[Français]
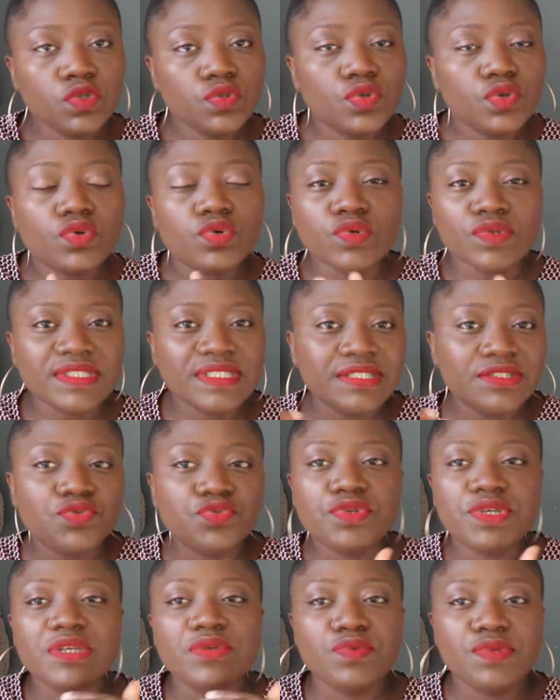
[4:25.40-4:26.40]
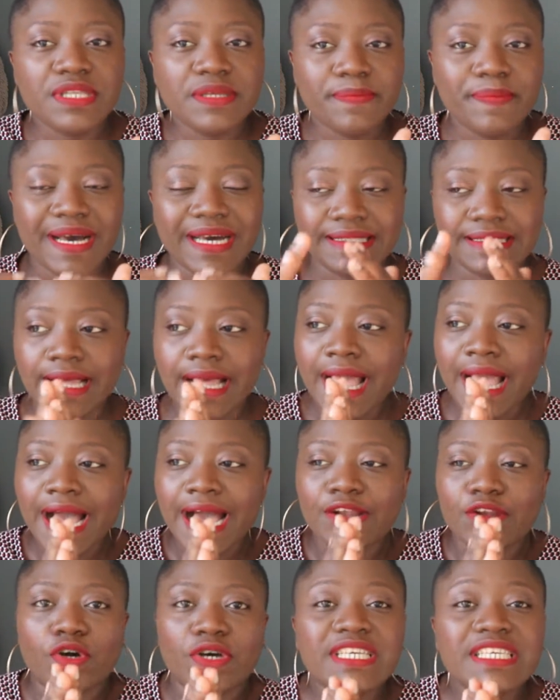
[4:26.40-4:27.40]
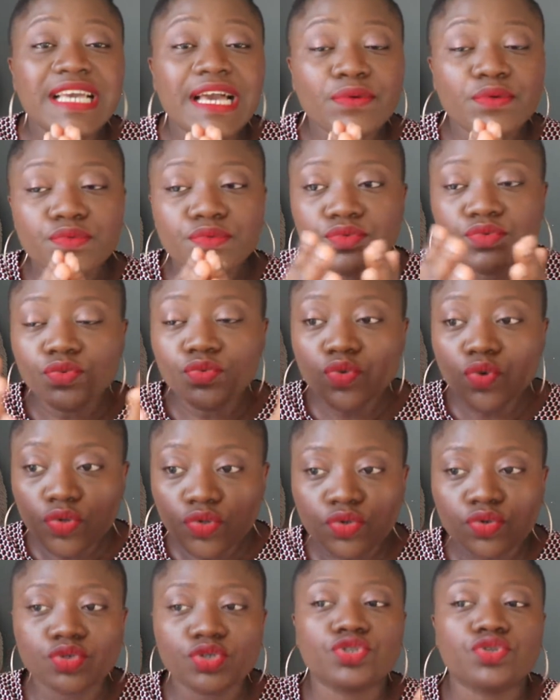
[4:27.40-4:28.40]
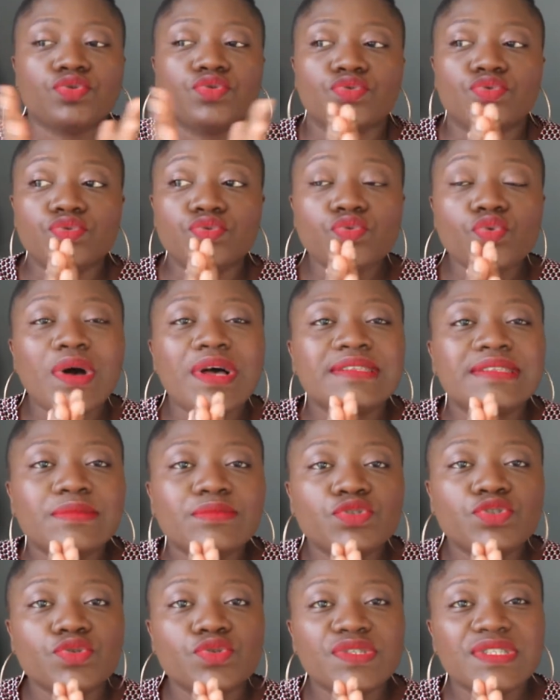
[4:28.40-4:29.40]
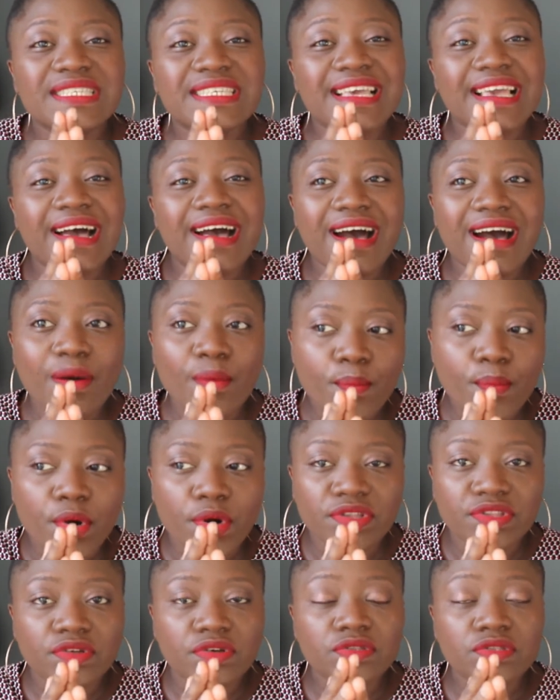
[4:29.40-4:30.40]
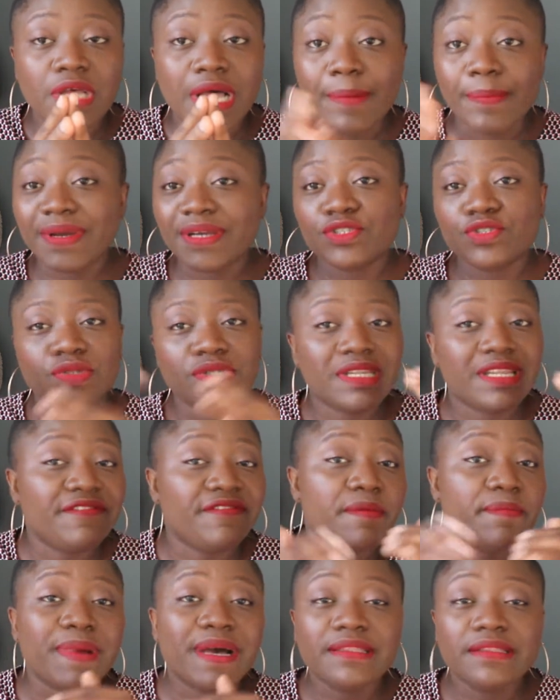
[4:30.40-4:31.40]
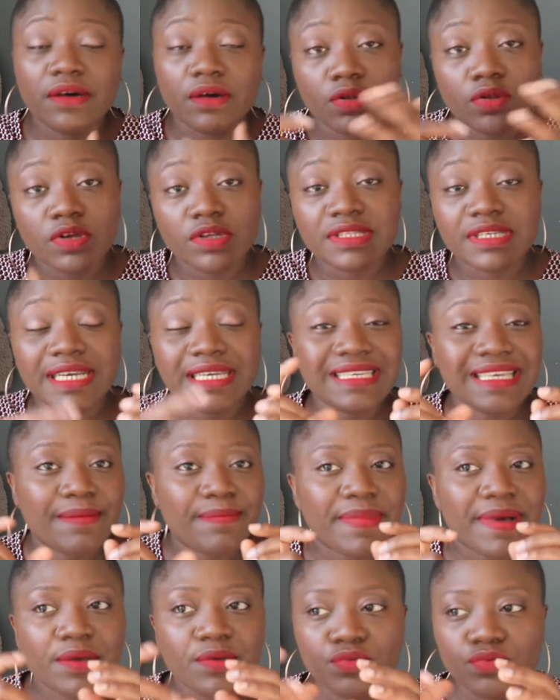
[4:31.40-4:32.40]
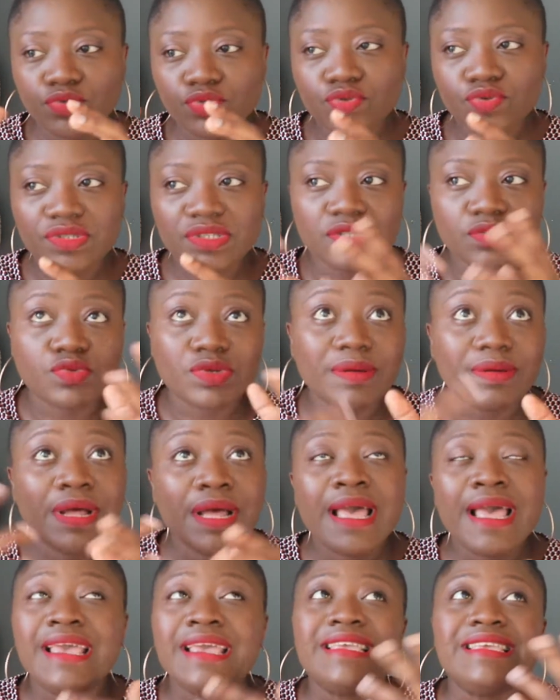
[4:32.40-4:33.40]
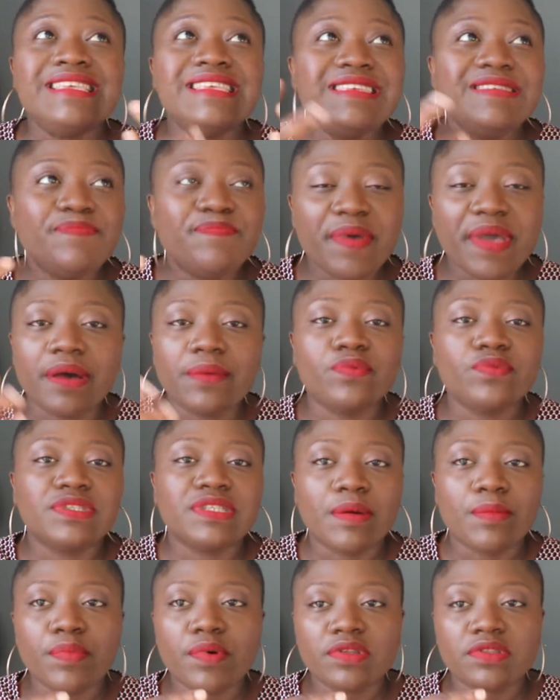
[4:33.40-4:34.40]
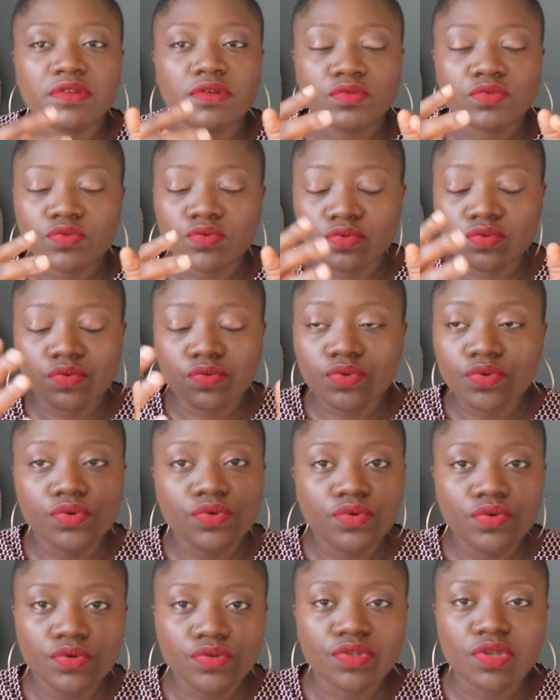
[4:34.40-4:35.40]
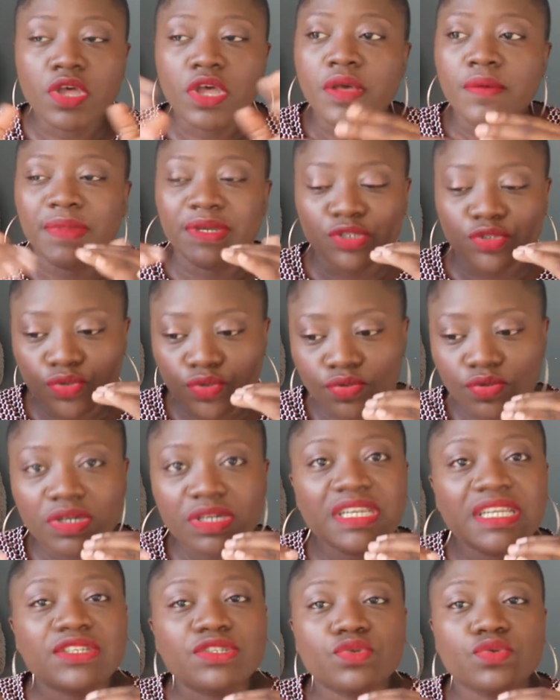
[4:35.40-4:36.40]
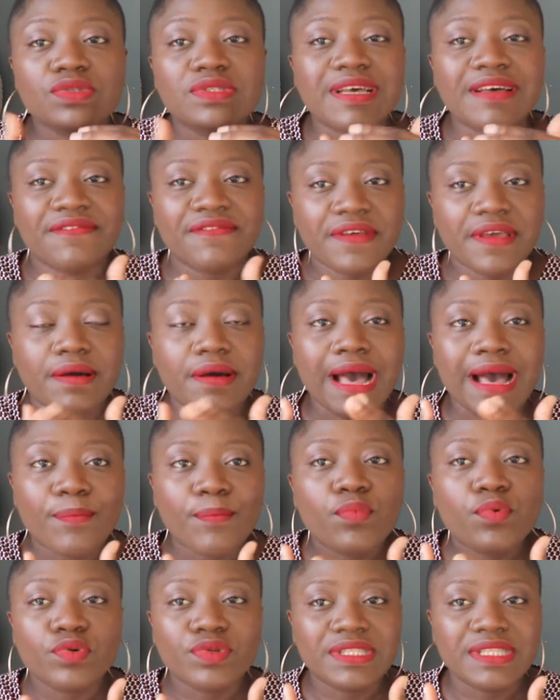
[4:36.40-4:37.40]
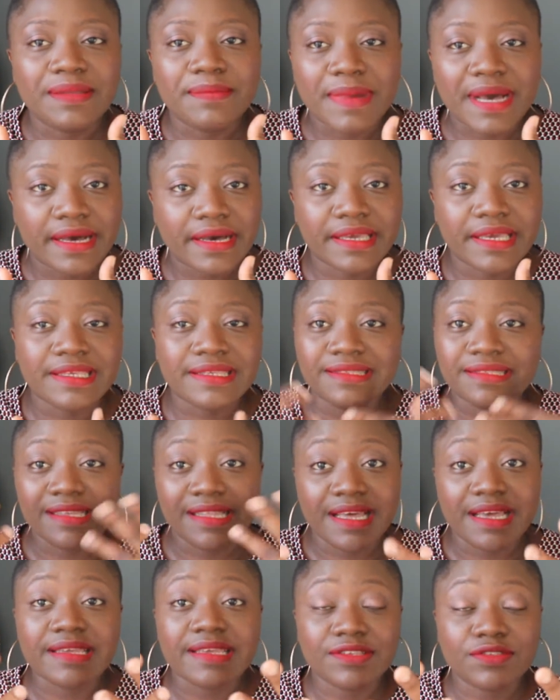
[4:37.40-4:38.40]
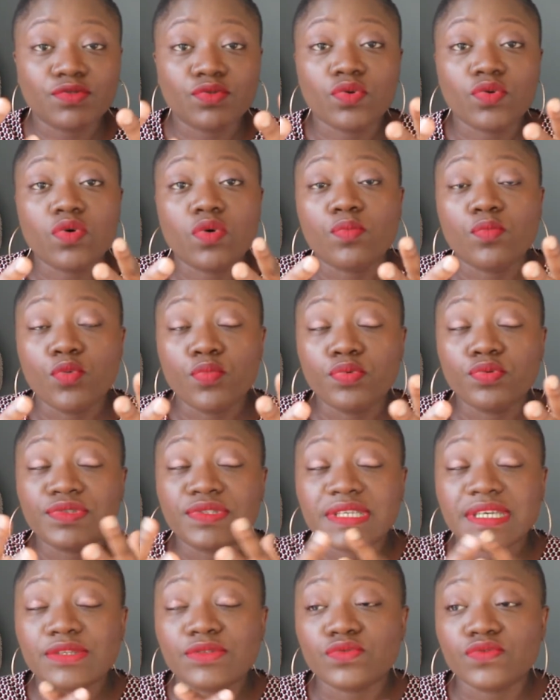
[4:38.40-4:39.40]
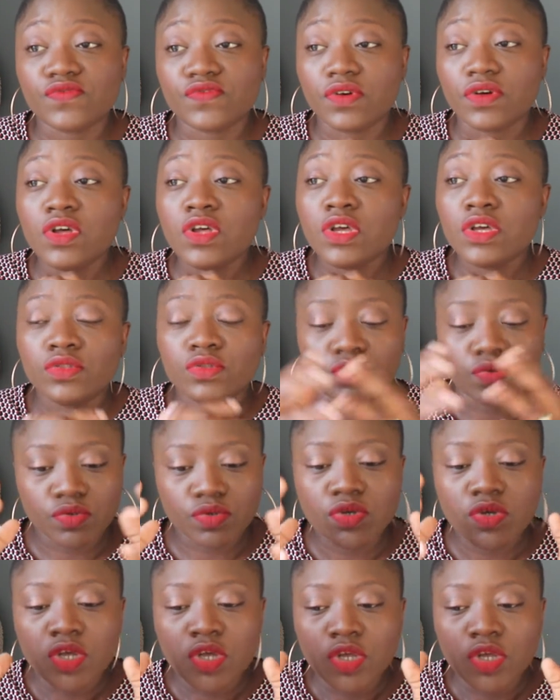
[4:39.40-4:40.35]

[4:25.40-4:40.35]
te constituer une épargne. Alors, il y a une autre chose, une troisième chose qui est importante. Après, je ne les fais pas dans l'ordre. Hein. Il n'y a pas une chose qui soit hyper plus importante que l'autre, mais je te donne les choses à faire pour démarrer. C'est la question qu'on me pose très souvent. Donc,